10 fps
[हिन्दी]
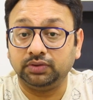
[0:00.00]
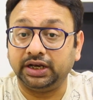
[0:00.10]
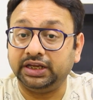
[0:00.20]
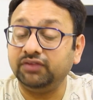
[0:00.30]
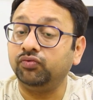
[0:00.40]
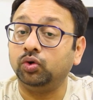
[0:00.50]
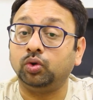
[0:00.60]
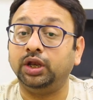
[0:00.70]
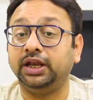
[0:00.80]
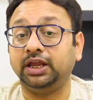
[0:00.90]
यानी कि
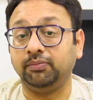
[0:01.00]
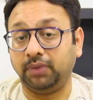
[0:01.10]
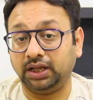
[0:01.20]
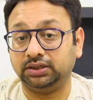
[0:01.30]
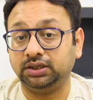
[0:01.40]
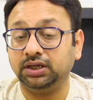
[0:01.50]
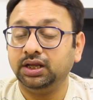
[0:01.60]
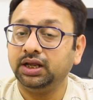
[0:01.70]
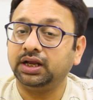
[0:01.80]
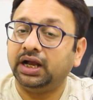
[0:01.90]
फ़ोटो लेने के बाद
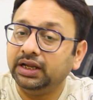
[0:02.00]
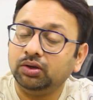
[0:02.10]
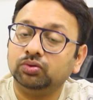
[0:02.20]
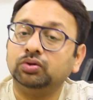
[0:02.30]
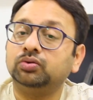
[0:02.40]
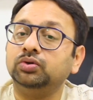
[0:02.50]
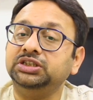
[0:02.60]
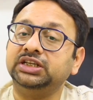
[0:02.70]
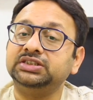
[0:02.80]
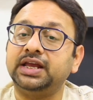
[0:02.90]
कई लोगों को
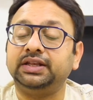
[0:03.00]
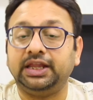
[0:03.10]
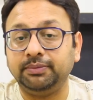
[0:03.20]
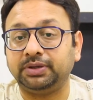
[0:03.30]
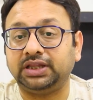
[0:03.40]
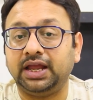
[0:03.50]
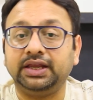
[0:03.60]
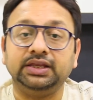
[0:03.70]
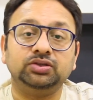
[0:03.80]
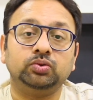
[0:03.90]
ये शायद नहीं पता है
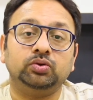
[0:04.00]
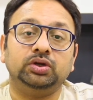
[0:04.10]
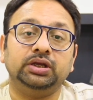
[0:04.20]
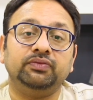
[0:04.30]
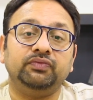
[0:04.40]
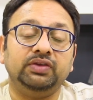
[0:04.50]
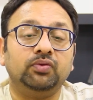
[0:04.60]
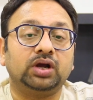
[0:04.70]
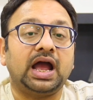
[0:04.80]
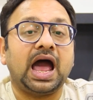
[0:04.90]
कि जो
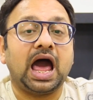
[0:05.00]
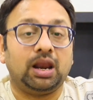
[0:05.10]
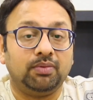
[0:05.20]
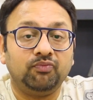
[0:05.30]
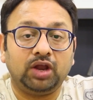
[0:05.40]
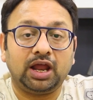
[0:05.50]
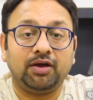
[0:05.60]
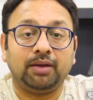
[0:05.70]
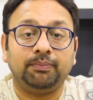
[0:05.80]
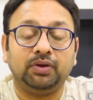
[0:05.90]
वीवो का एल्बम वाला
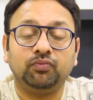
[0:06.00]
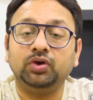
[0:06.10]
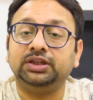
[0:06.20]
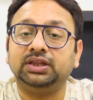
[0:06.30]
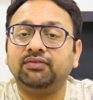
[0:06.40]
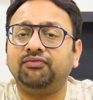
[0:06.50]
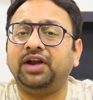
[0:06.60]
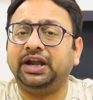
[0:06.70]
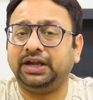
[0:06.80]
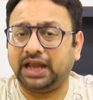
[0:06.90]
ऐप है वो इतना
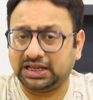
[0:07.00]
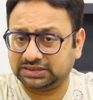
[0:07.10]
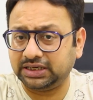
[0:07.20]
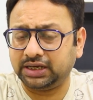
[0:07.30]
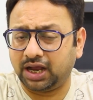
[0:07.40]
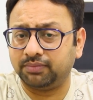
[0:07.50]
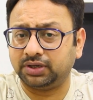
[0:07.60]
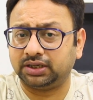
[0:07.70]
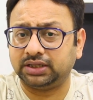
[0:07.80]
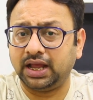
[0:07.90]
फैंटास्टिक काम
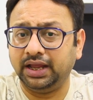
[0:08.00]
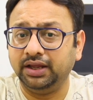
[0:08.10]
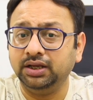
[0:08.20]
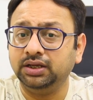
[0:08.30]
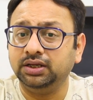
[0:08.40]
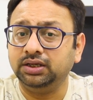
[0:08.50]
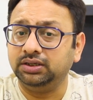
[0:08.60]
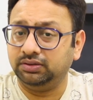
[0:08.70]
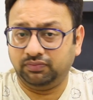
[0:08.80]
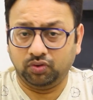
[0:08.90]
करता है
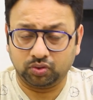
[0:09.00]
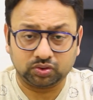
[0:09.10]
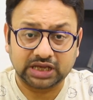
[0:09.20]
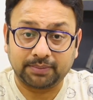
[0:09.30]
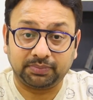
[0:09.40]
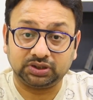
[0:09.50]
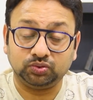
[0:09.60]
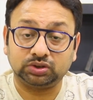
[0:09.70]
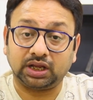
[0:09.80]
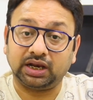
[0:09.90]
फोटोज़ ऐप मत
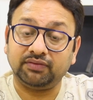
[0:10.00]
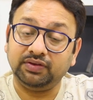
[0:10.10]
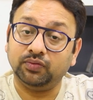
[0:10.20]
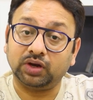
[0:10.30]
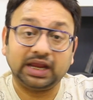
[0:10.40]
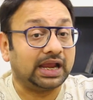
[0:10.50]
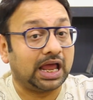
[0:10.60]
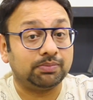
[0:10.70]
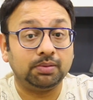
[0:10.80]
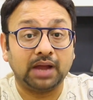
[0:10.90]
यूज़ करना वीवो का एक
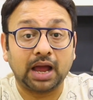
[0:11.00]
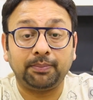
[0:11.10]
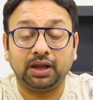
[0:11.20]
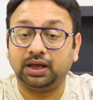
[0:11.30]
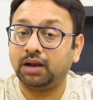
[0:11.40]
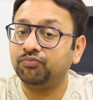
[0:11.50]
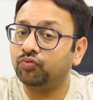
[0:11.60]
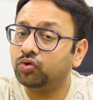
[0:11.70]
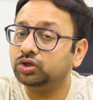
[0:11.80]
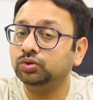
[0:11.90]
एल्बम ऐप है अगर आप
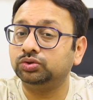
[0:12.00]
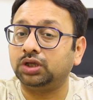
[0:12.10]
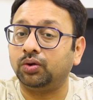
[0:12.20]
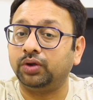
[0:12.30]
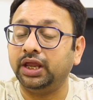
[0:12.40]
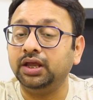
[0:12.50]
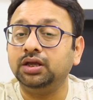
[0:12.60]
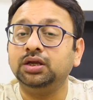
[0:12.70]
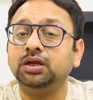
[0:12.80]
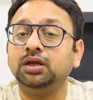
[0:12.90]
वो यूज़ करोगे
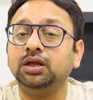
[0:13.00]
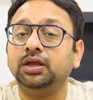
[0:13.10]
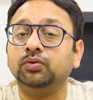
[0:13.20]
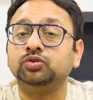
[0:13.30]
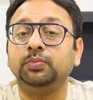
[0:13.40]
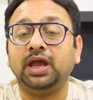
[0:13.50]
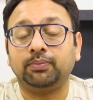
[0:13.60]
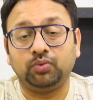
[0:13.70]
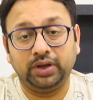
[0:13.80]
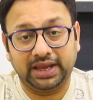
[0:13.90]
उसमें
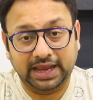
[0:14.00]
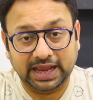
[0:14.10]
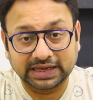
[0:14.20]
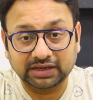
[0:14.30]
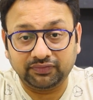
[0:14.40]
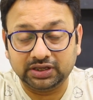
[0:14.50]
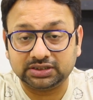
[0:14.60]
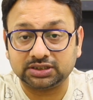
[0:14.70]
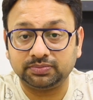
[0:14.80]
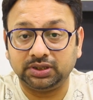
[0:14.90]
आपको ए के फीचर्स